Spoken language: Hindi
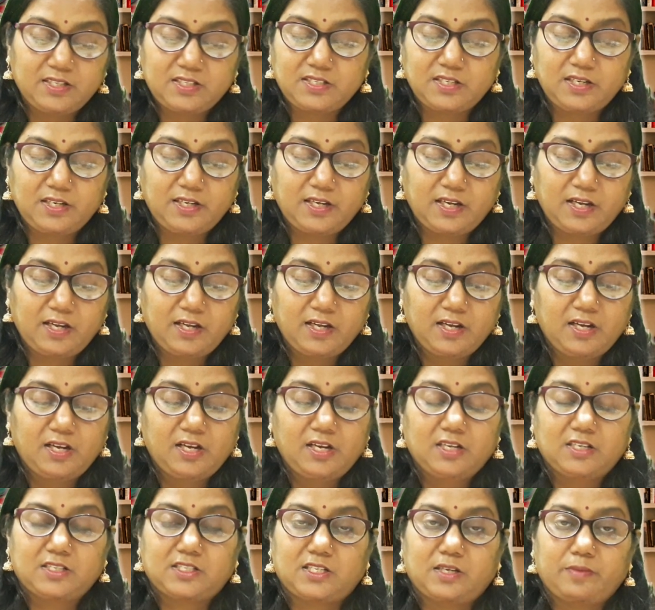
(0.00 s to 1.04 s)
इसलिए
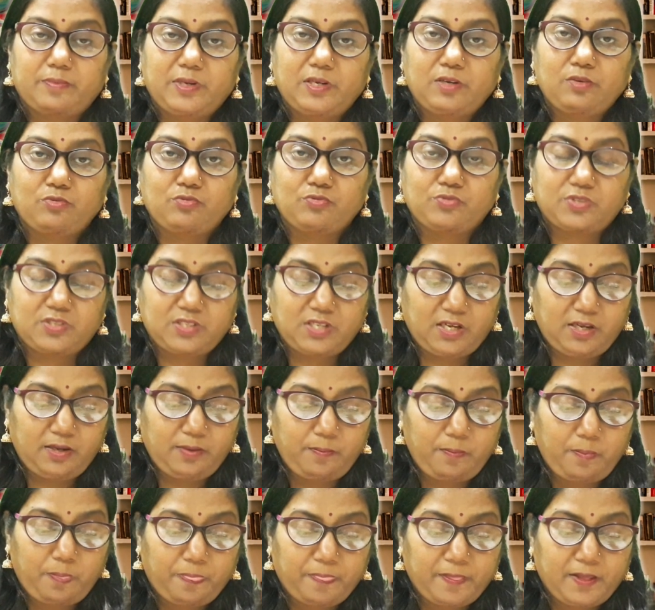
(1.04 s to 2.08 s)
सभी उससे
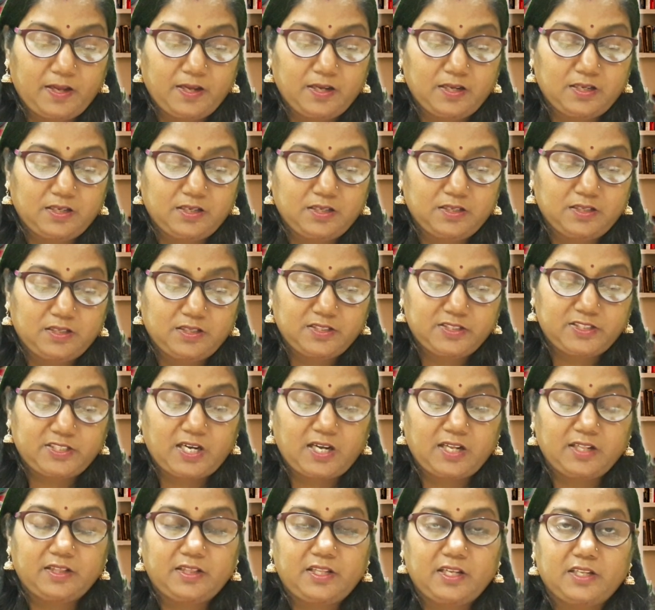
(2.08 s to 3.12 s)

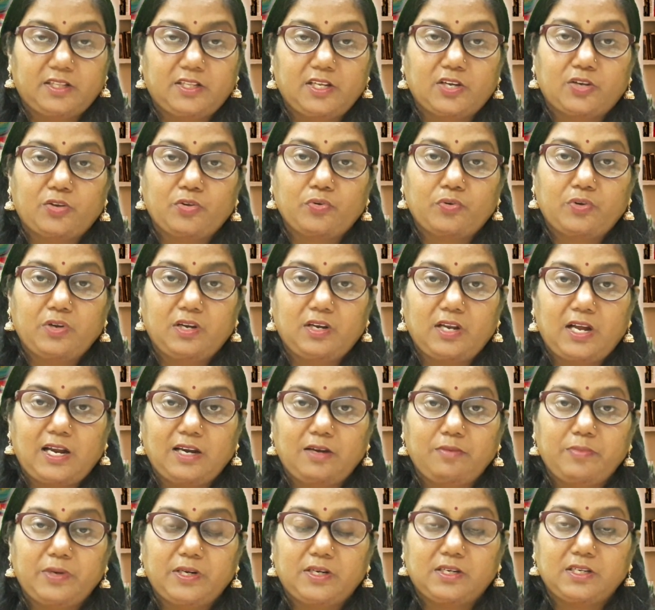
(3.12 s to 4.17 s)
जानते थे क्योंकि
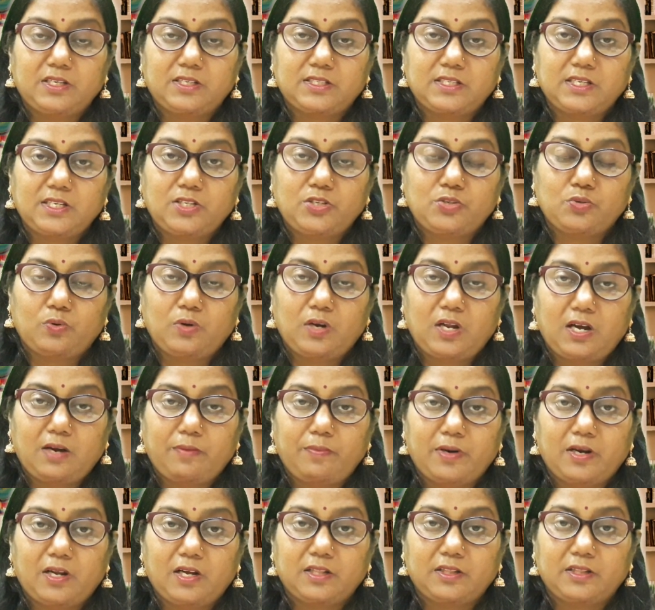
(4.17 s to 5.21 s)
लाल मिट्टी से चूल्हा
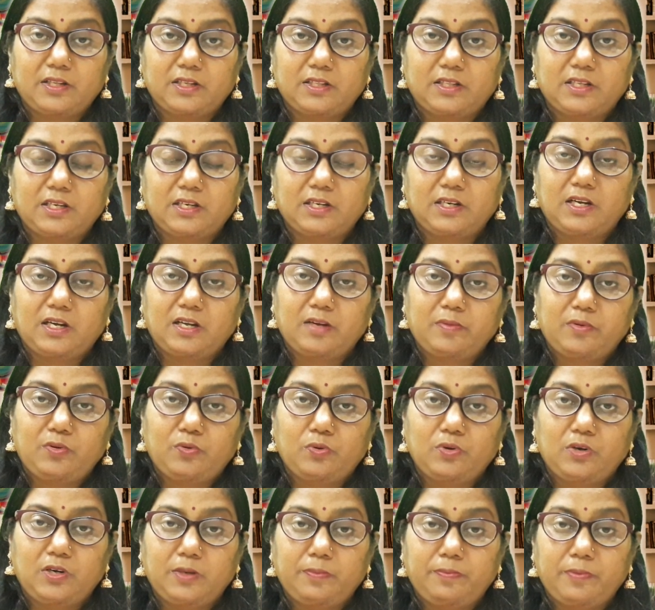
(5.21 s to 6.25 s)
बनाते थे घर
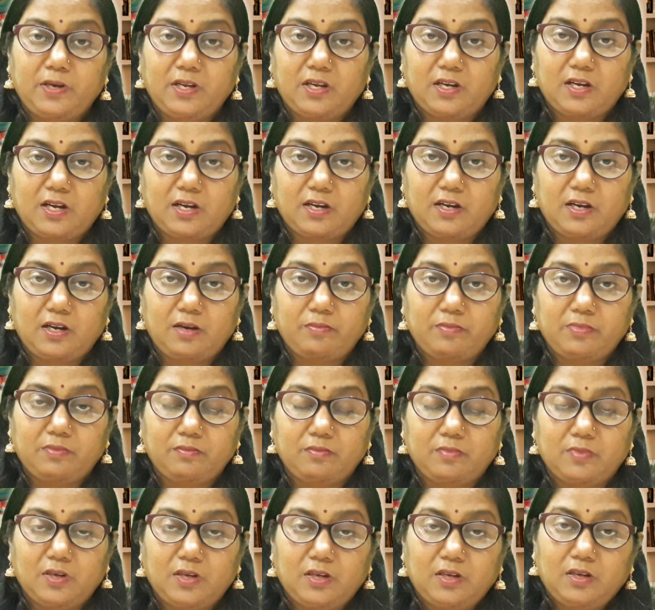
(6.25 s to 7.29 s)
को लीपने का काम
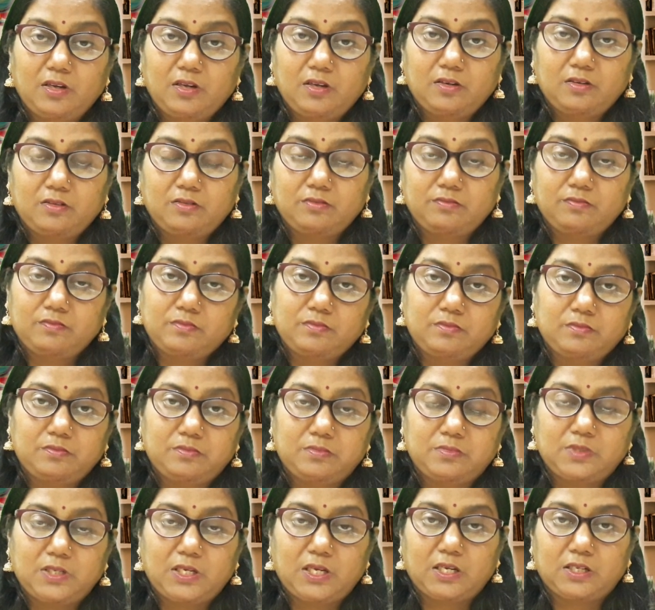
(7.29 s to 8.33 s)

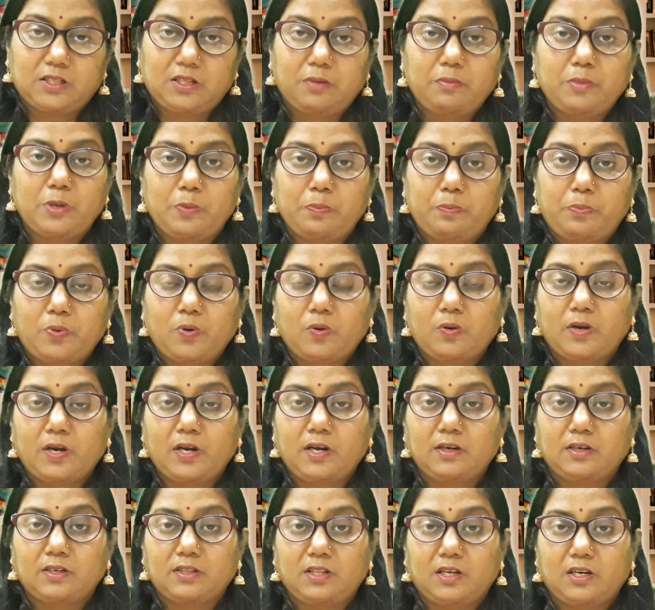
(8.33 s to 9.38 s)
एकदम
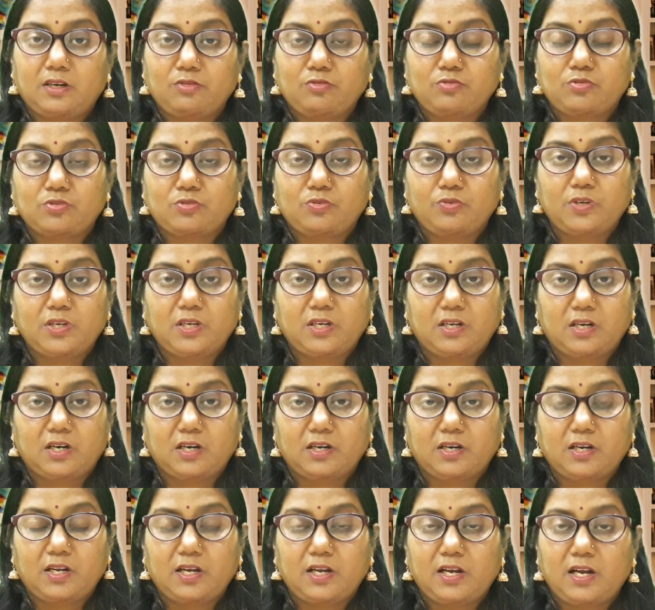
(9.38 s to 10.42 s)
इम्पोर्टेंट था उसको ही
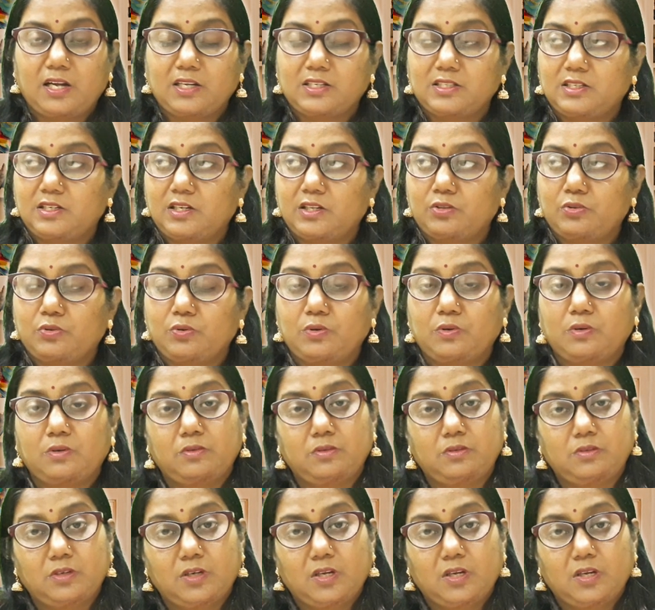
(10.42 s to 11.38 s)
करना है आजकल तो